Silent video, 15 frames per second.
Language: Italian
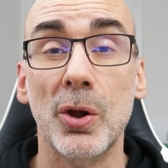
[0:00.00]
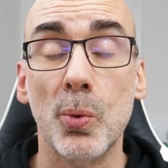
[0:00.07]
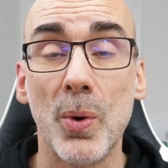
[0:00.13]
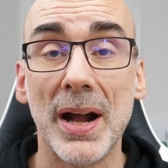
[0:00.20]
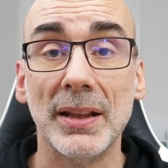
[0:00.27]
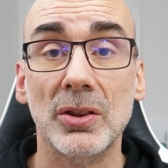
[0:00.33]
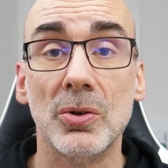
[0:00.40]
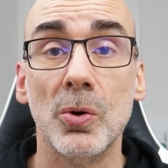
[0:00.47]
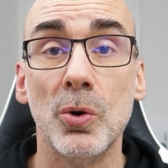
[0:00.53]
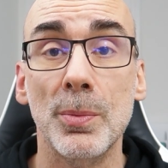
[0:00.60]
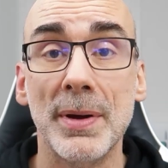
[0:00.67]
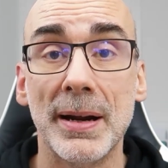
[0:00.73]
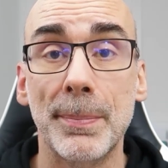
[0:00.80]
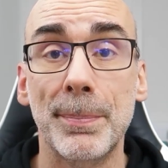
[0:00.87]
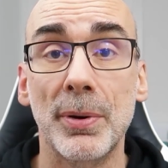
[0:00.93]
il 4
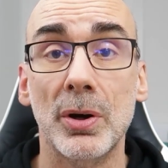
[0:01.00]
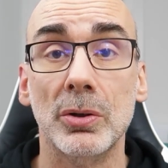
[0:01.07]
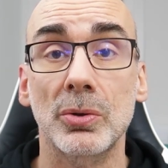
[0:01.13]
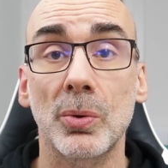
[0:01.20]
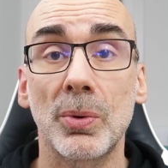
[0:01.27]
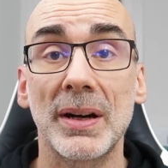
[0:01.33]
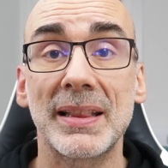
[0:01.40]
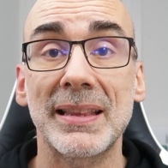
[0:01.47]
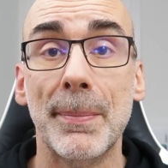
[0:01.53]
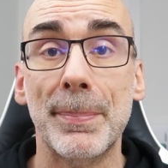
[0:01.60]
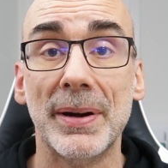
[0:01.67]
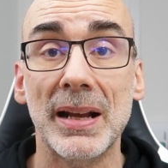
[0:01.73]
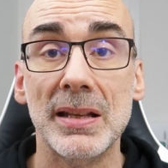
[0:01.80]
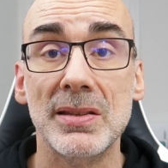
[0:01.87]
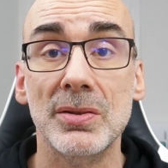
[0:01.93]
come rapporto
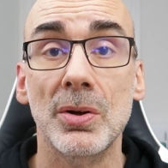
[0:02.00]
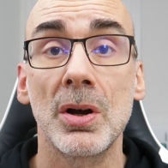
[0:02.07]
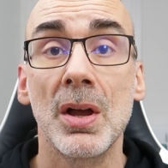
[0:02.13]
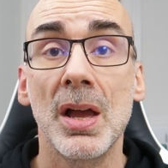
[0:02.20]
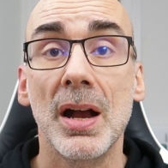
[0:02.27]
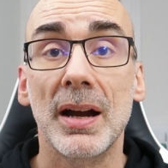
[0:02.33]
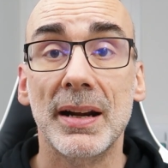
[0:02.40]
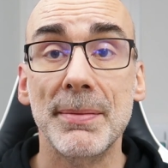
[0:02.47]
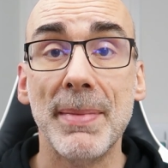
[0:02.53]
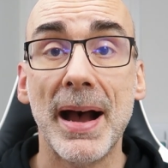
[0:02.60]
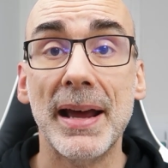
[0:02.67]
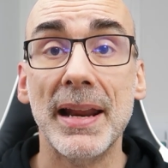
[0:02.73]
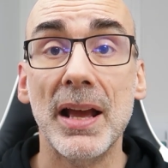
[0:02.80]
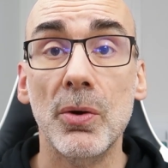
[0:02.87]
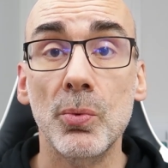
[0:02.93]
qualità-prezzo
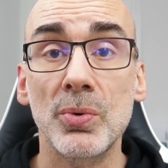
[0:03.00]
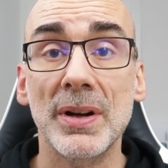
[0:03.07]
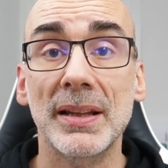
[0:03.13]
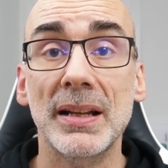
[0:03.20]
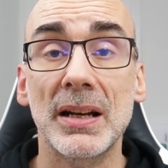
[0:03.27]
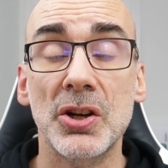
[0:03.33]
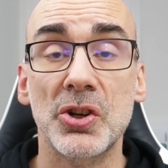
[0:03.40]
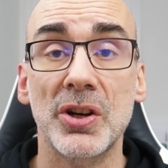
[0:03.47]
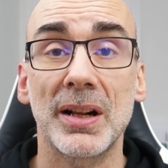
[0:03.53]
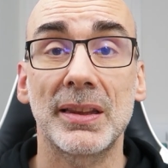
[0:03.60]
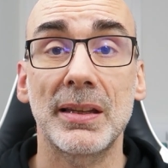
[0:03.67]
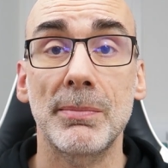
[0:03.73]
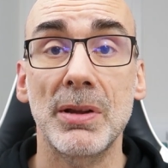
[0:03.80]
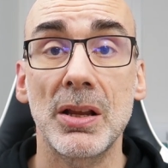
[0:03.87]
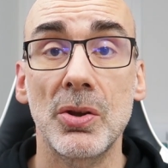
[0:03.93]
rimane una delle
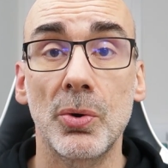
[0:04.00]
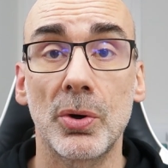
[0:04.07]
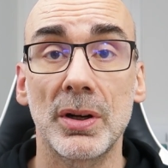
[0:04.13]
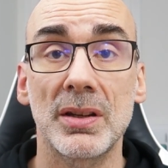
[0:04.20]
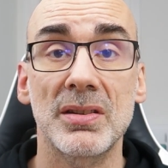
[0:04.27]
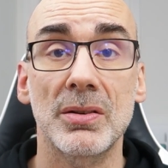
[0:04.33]
scelte migliori.